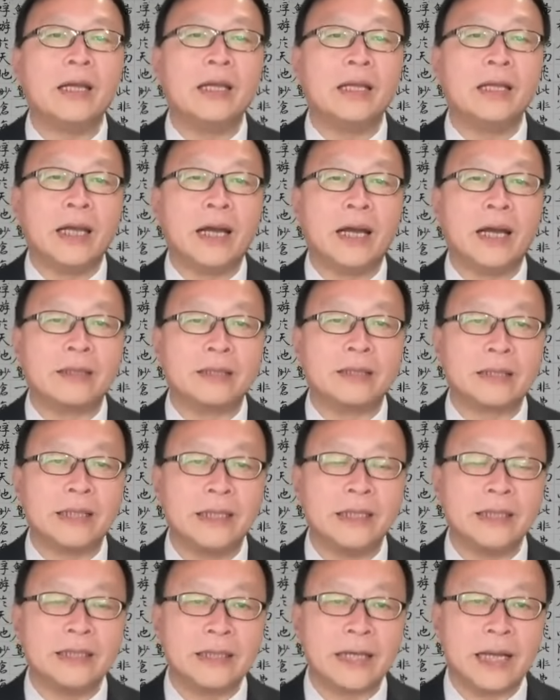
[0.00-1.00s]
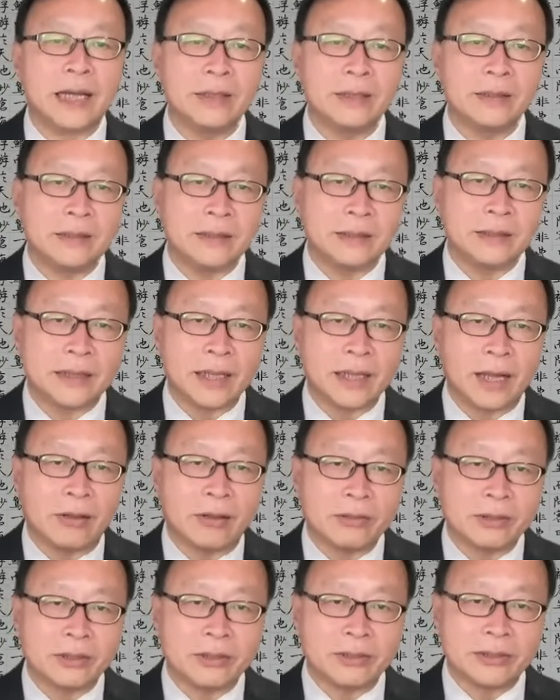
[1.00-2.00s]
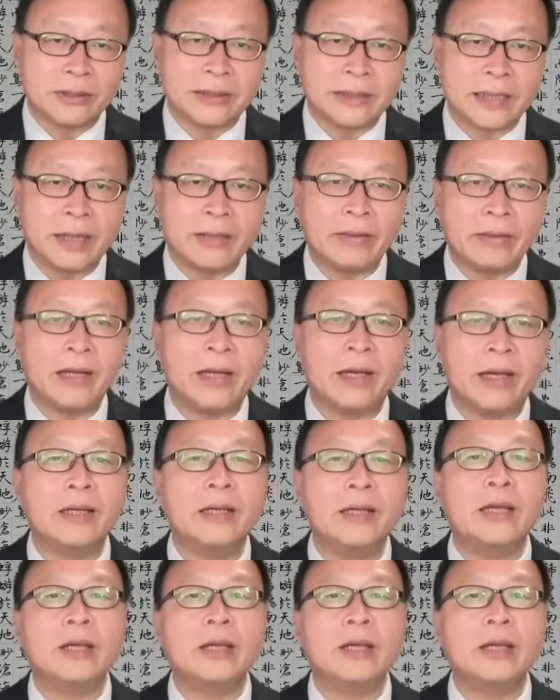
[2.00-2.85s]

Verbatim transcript: 要是能删早就删了。